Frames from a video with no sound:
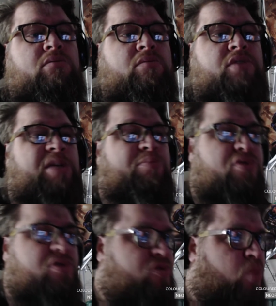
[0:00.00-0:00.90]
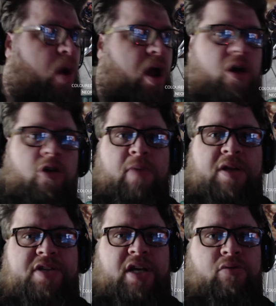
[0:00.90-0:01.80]
des besoins en
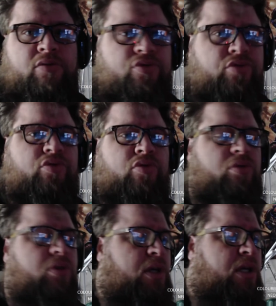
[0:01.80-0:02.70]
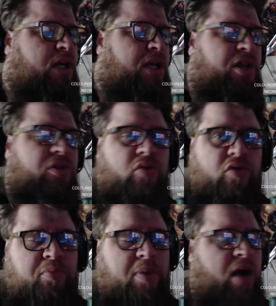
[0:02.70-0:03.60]
matière de tuto, qui ne
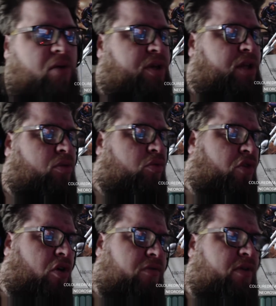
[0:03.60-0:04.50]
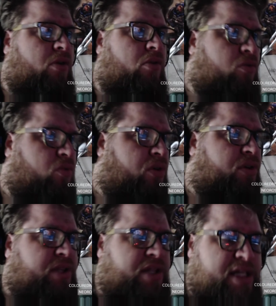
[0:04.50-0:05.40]
trouvent pas ou qui trouvent qu'en VO ou
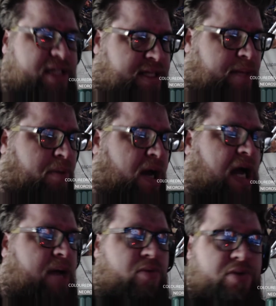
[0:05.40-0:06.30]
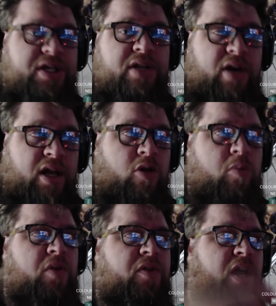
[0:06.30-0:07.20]
autre, n'hésitez pas à me le dire dans les
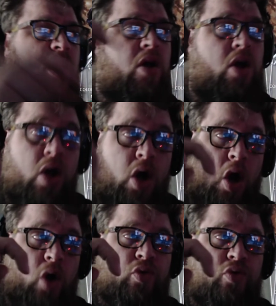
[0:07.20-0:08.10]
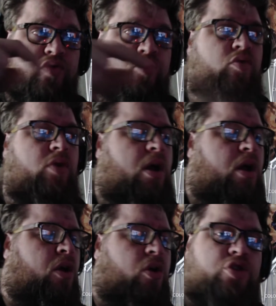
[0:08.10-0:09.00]
commentaires en dessous,
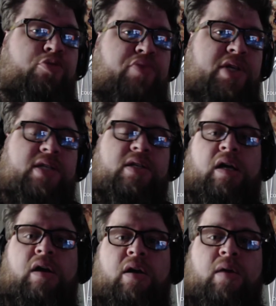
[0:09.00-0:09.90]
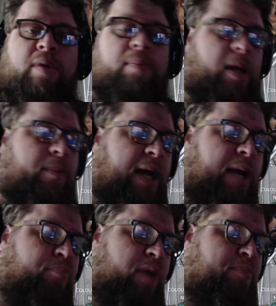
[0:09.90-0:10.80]
que je puisse euh, bah,
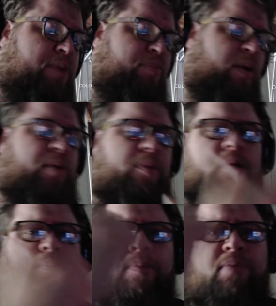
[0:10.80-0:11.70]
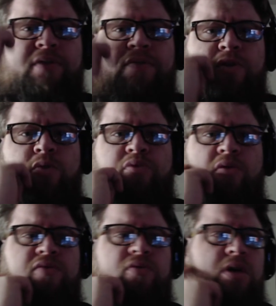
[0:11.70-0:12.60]
préparer plein plein plein plein plein plein plein de vidéos
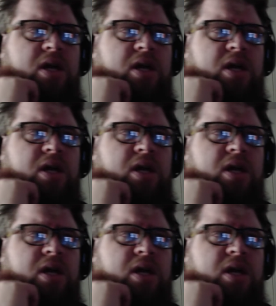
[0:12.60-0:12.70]
pour vous